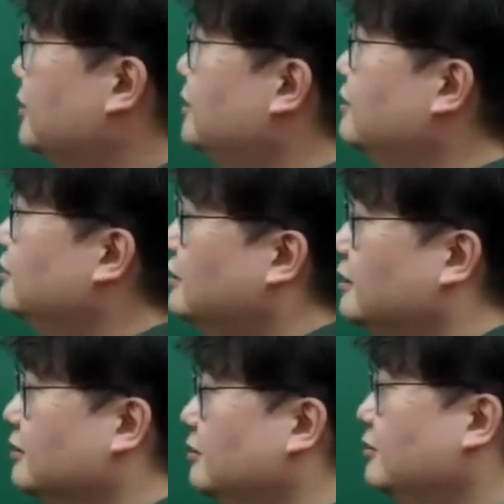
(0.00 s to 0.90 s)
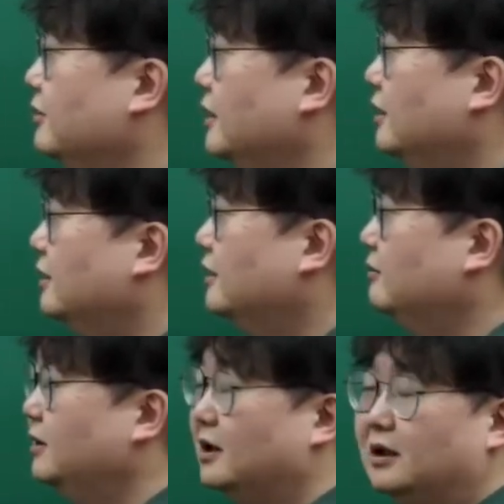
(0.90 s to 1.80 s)
OECD 국가 중
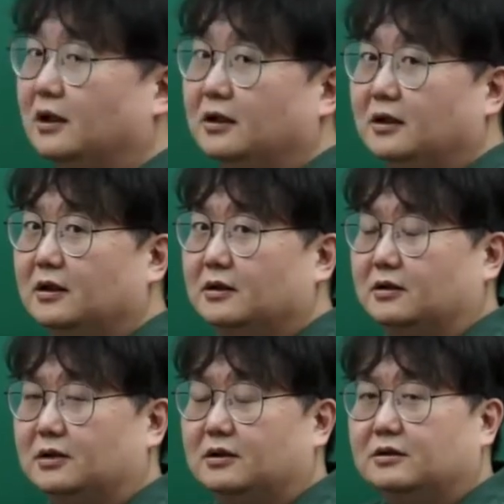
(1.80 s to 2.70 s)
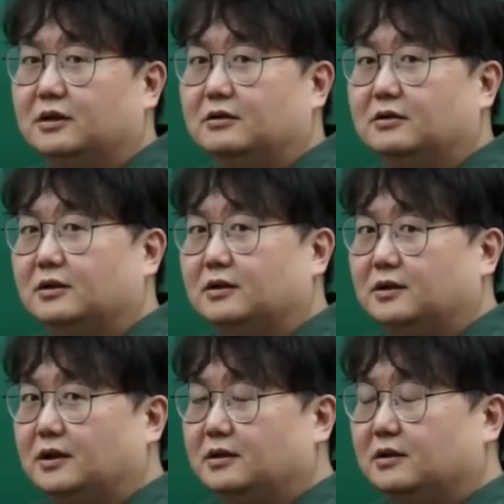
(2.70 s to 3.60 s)
5위입니다. 경제 성장률 자체
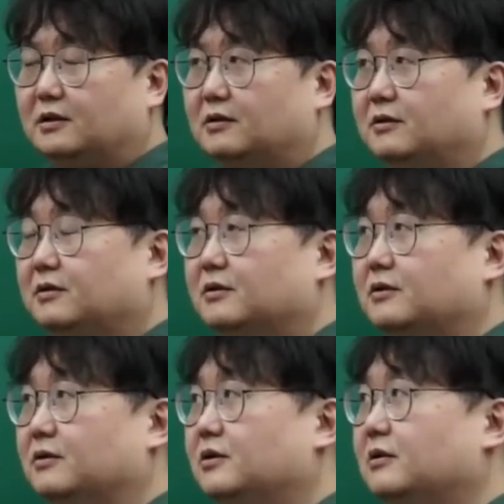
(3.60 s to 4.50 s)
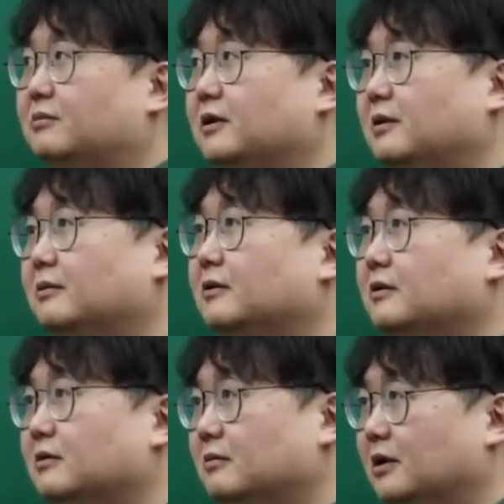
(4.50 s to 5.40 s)
사이즈가 커졌어요. GDP가
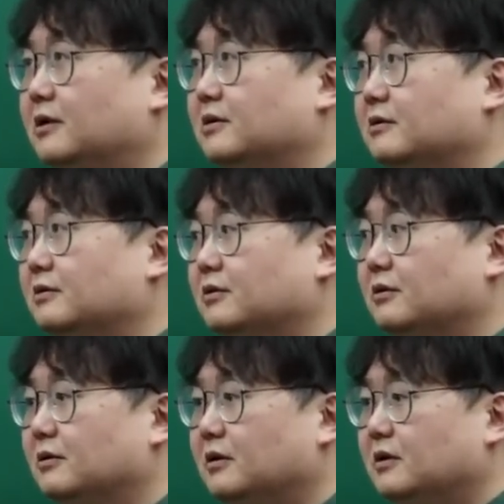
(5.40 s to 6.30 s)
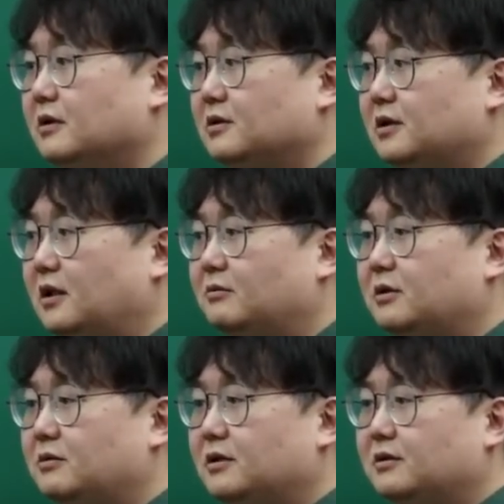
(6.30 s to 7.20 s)
많아진 거죠. 사람들
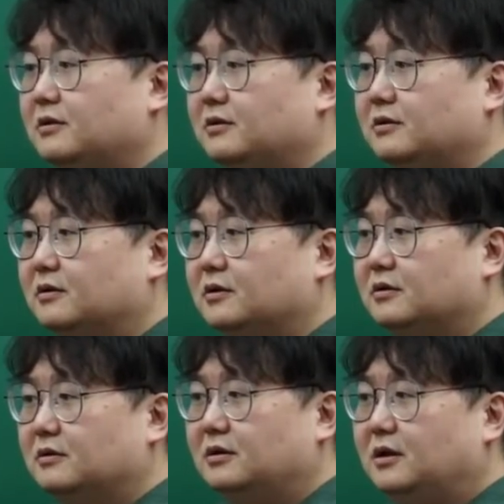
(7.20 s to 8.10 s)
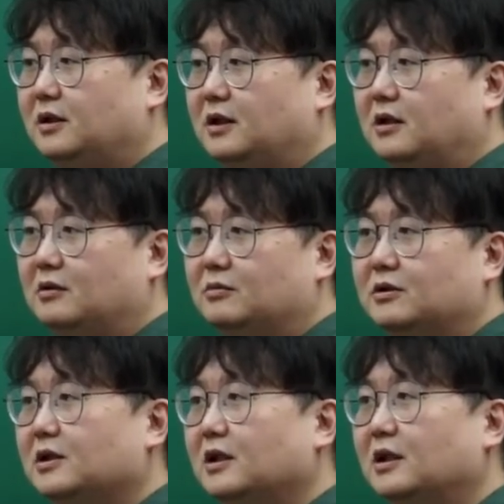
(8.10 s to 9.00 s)
입장에서는 이게 나하고
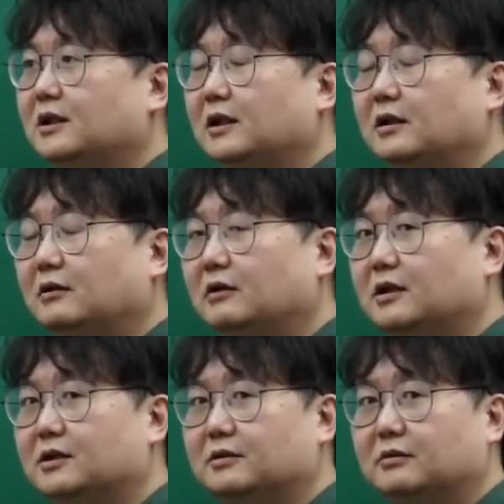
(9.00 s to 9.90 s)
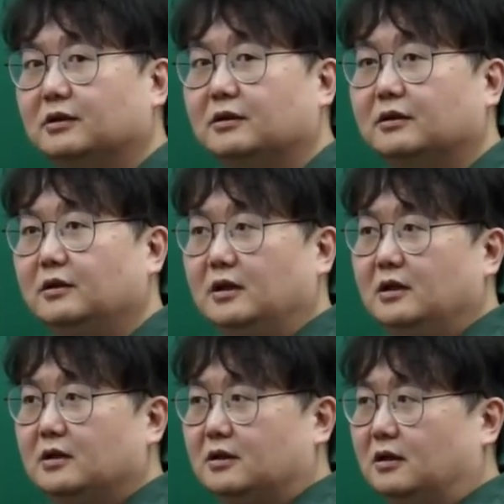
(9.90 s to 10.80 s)
무슨 상관이야 라고 하겠지만은
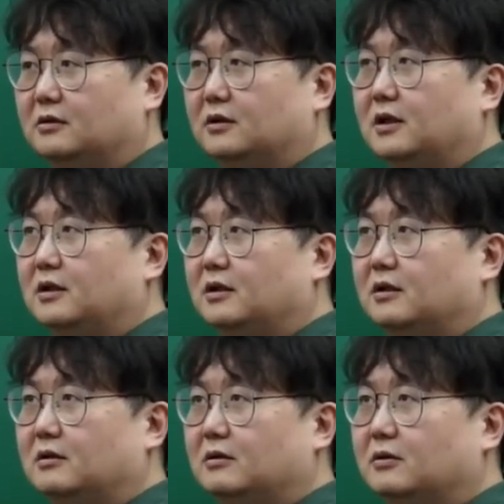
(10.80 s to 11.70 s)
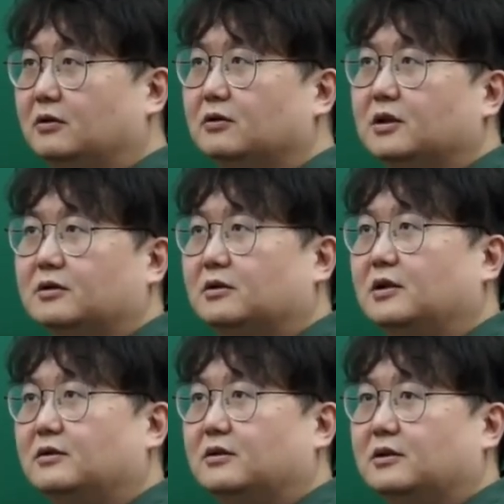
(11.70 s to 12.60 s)
결국에 이 고통의
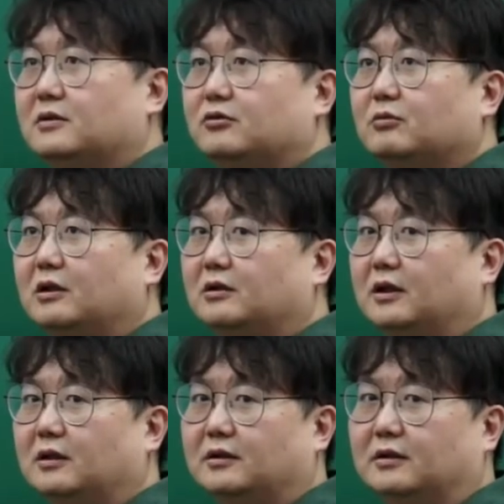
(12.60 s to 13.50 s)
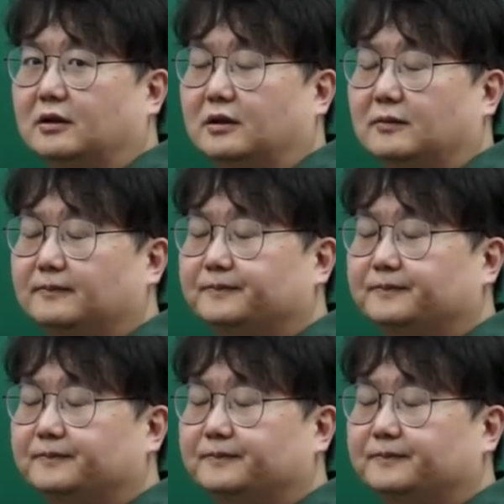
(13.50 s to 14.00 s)
순간 속에서 수많은 나라들이